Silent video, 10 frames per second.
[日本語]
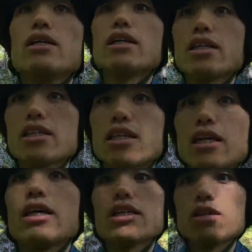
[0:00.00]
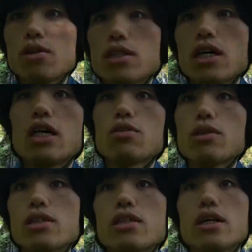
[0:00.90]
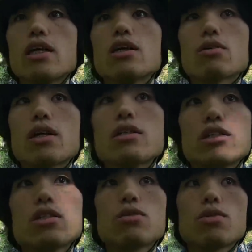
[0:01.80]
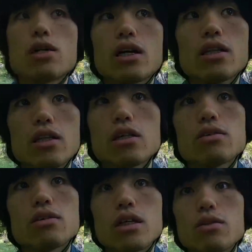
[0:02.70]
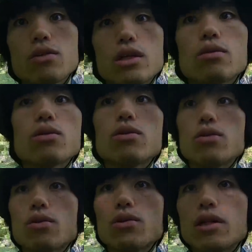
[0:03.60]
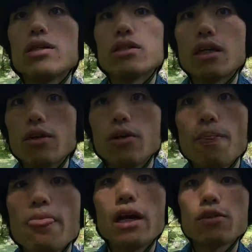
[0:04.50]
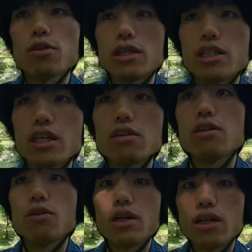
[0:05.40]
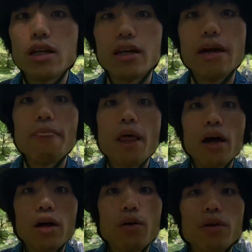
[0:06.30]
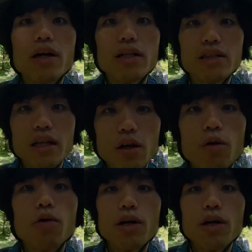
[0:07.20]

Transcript: さてさて、それじゃああとはですね、えー、と肝心の鳥が出てくるかどうかというとこなんですけど、あとそうだ、近くに鳥が来たらね、こんな感じで小